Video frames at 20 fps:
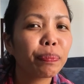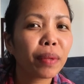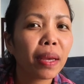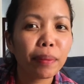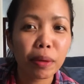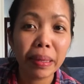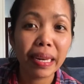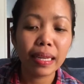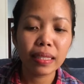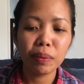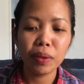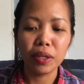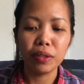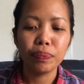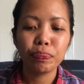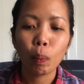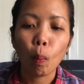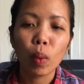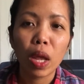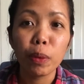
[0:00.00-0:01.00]
Mamalakas mo
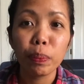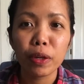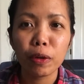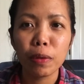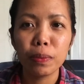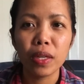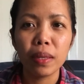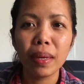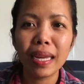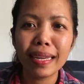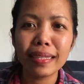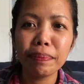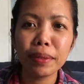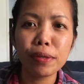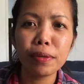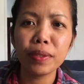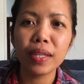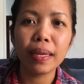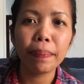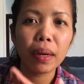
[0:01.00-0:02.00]
yan, yung petroleum jelly.
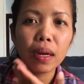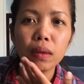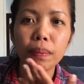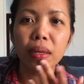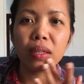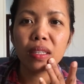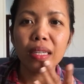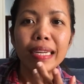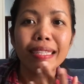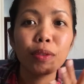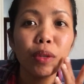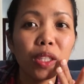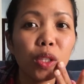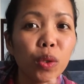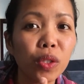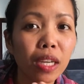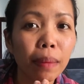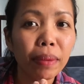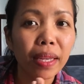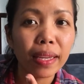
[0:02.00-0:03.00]
Maganda sa petroleum paano pag tulad ko,
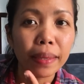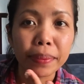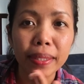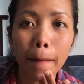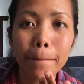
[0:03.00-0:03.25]
siya Yan.